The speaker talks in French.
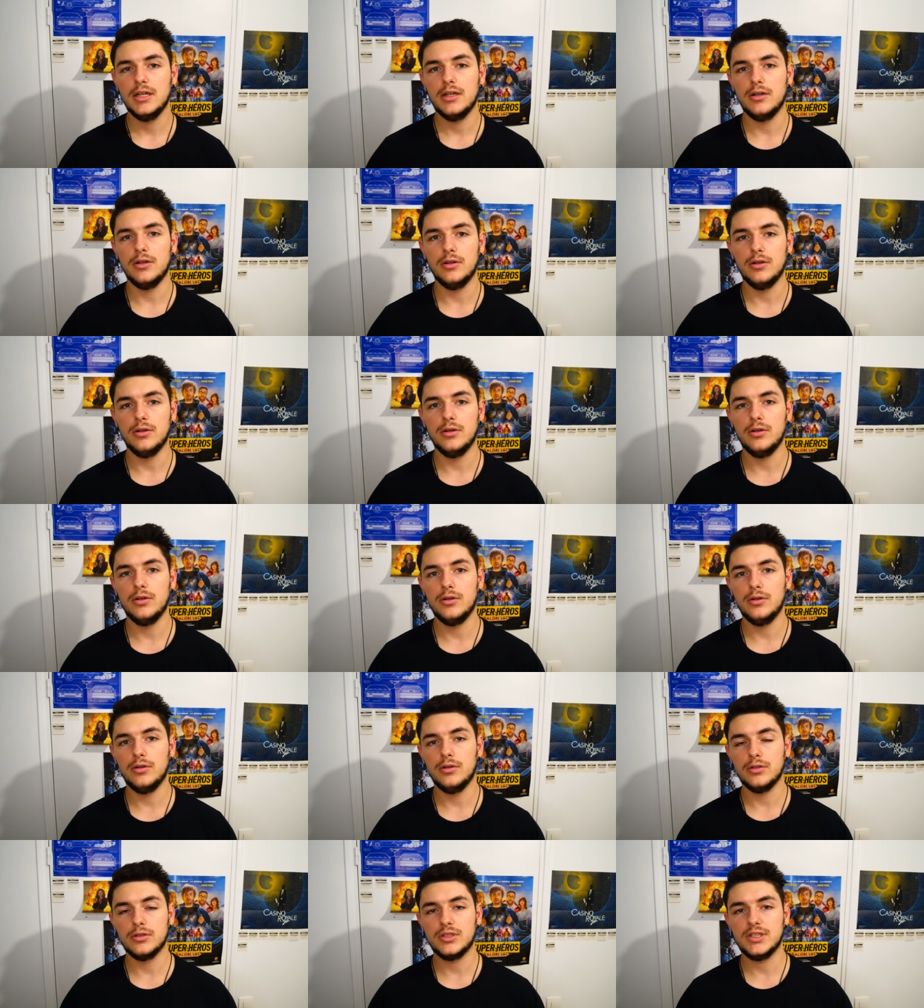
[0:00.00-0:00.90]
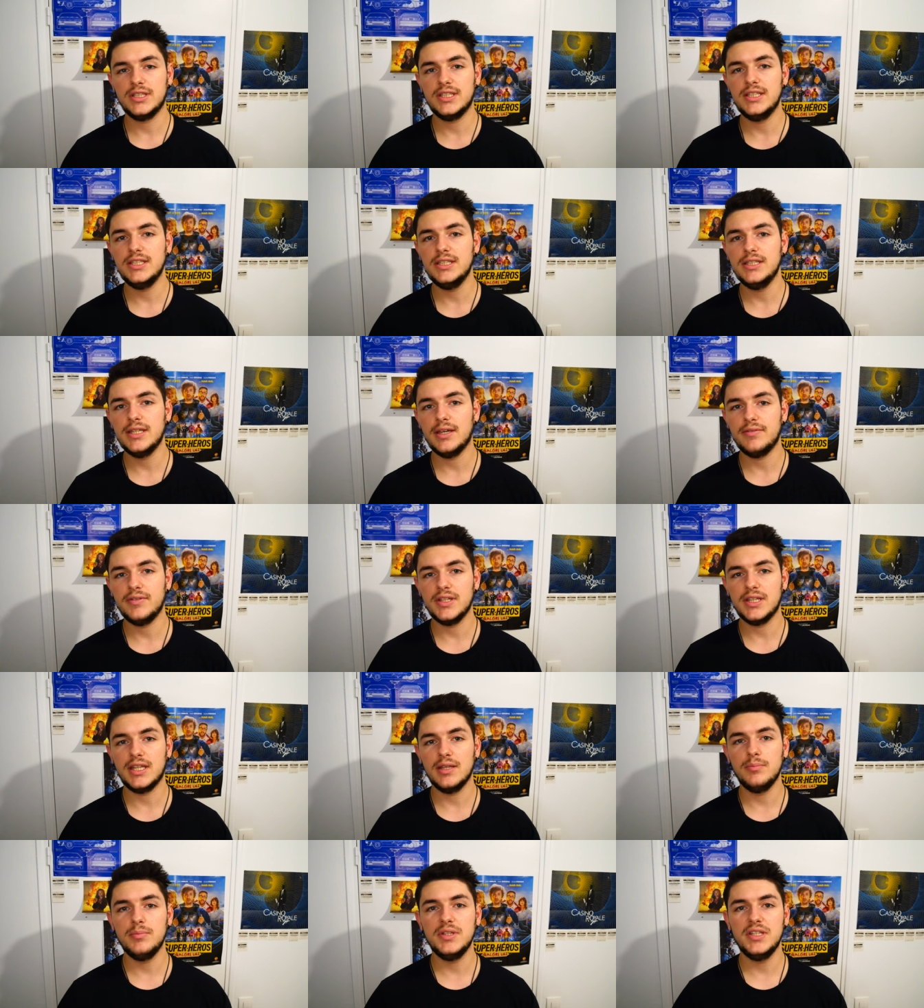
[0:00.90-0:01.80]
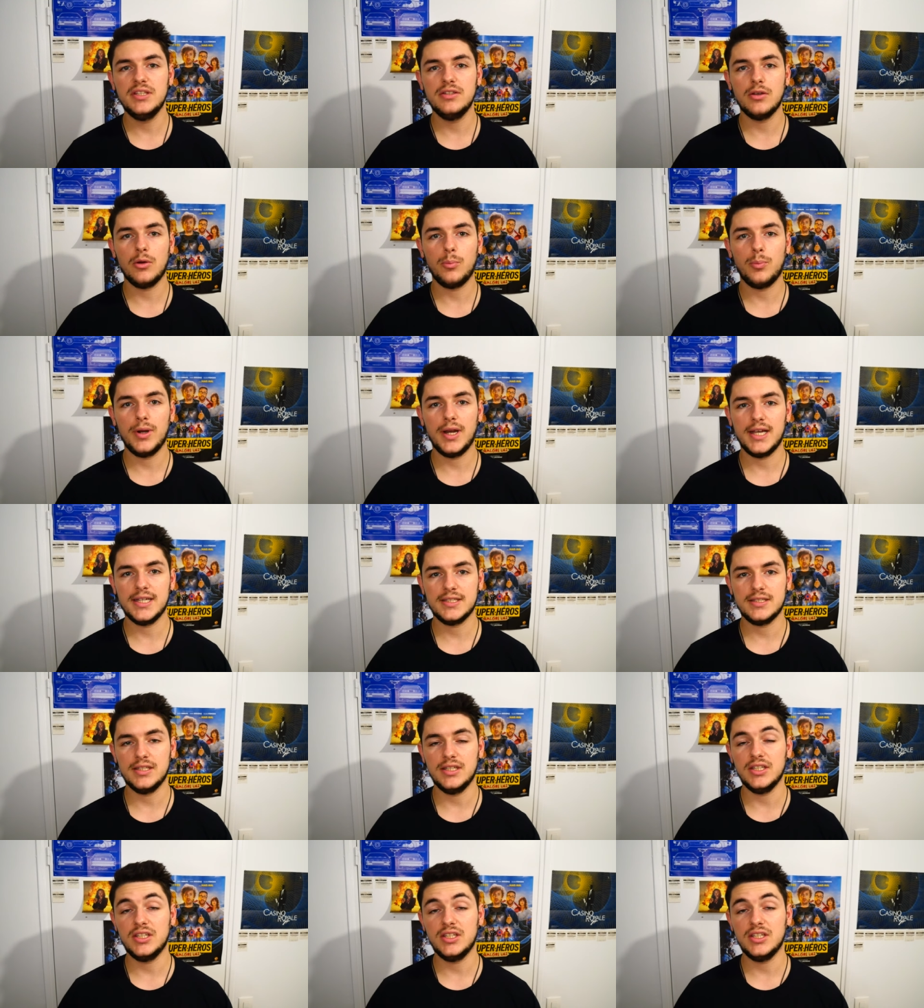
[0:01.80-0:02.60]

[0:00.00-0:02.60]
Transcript: euh, qui avait été mise en place